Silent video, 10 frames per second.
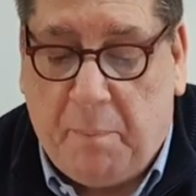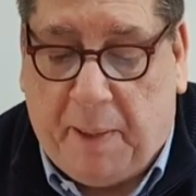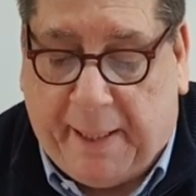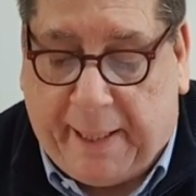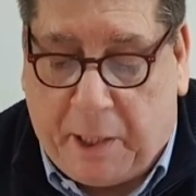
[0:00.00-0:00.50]

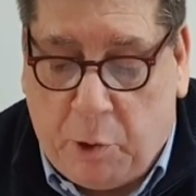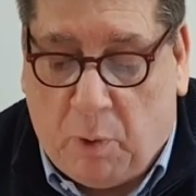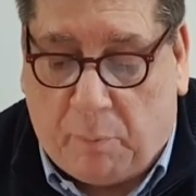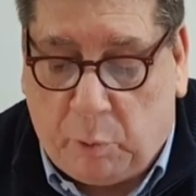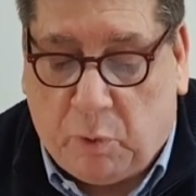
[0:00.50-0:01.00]
perché
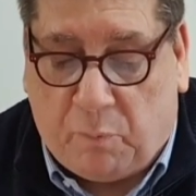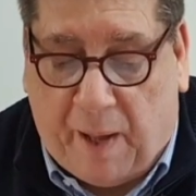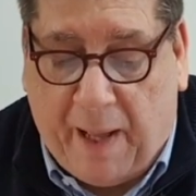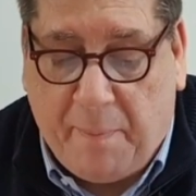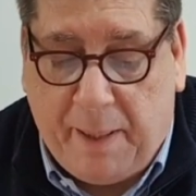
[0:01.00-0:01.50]
io ho avuto
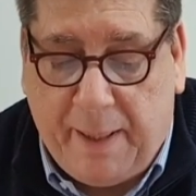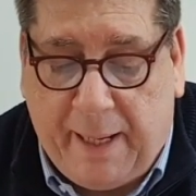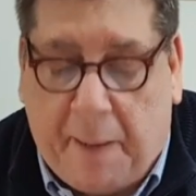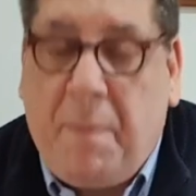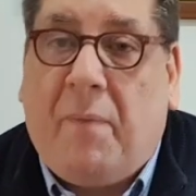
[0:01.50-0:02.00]
fame
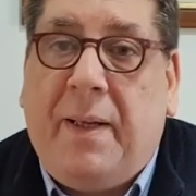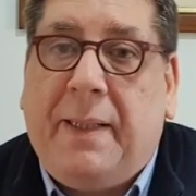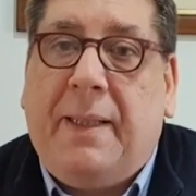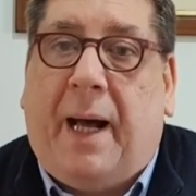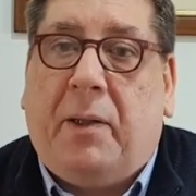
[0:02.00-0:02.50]
e mi
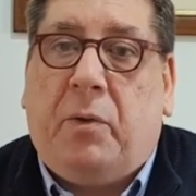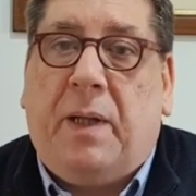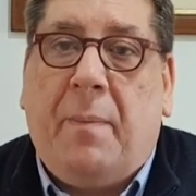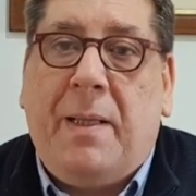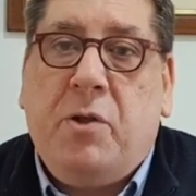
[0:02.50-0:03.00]
avete dato
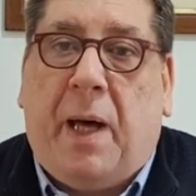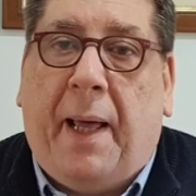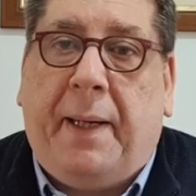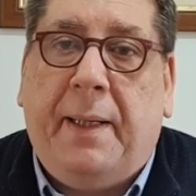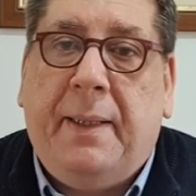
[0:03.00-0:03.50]
da
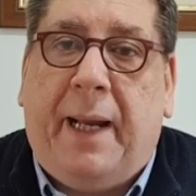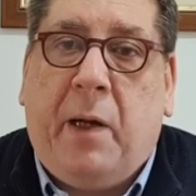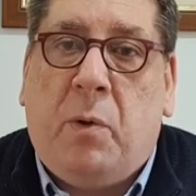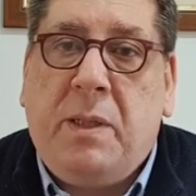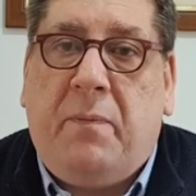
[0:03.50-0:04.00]
mangiare e
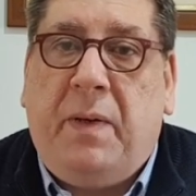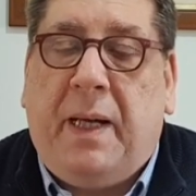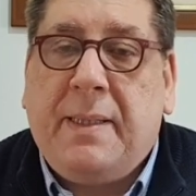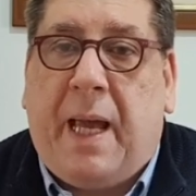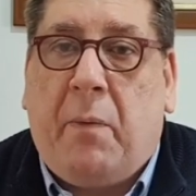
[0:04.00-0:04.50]
così
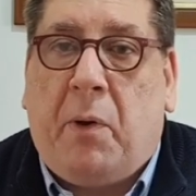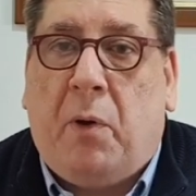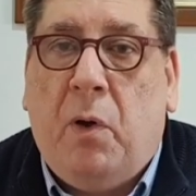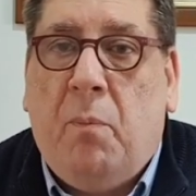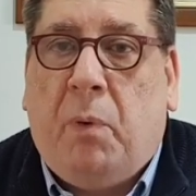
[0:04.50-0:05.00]
via seguono